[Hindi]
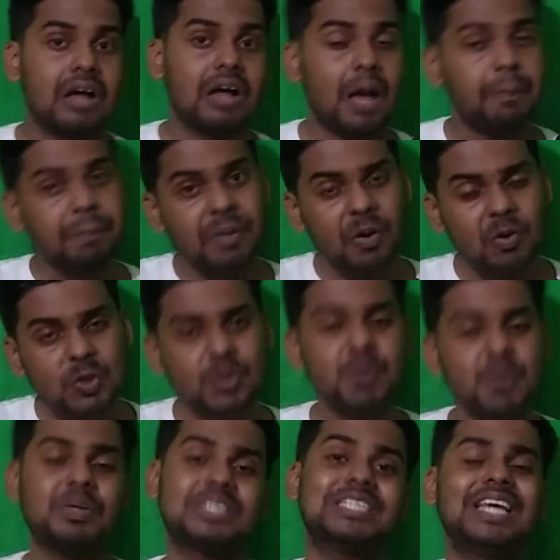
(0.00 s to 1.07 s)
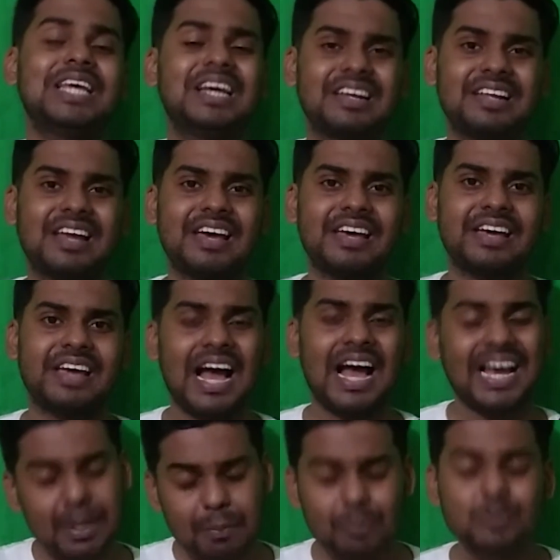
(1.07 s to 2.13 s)
अपने को तो सिर्फ मस्ती करना है
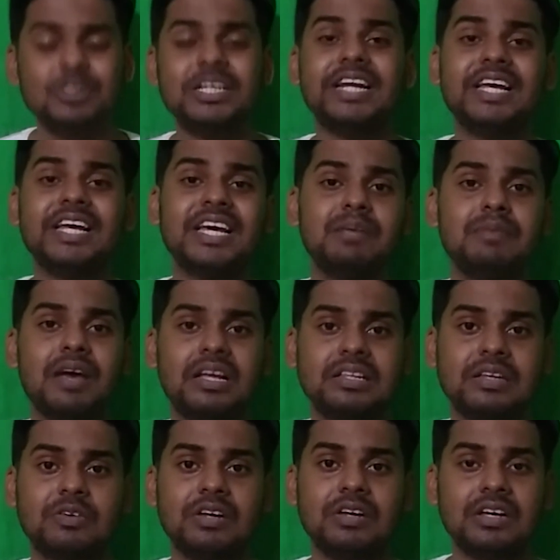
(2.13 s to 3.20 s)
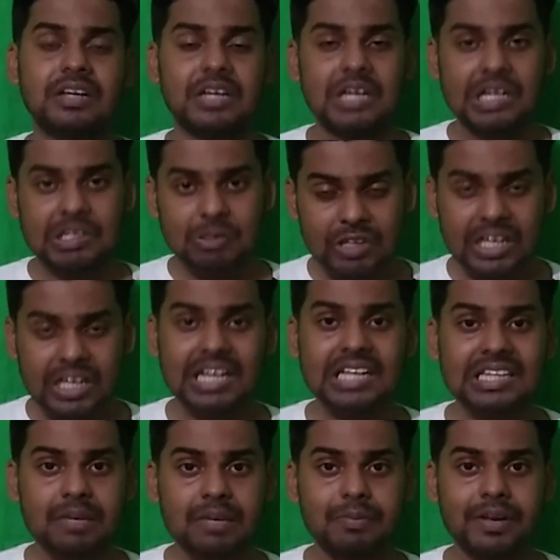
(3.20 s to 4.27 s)
अगर आप उस कैटेगरी में आते हो ना तो दिक्कत
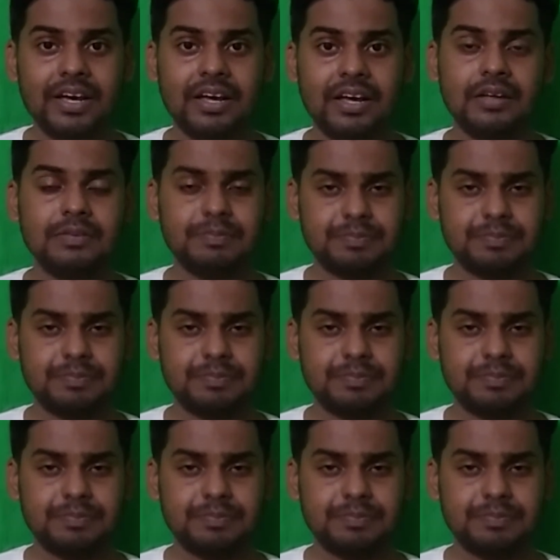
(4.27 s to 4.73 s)
ये बनेगा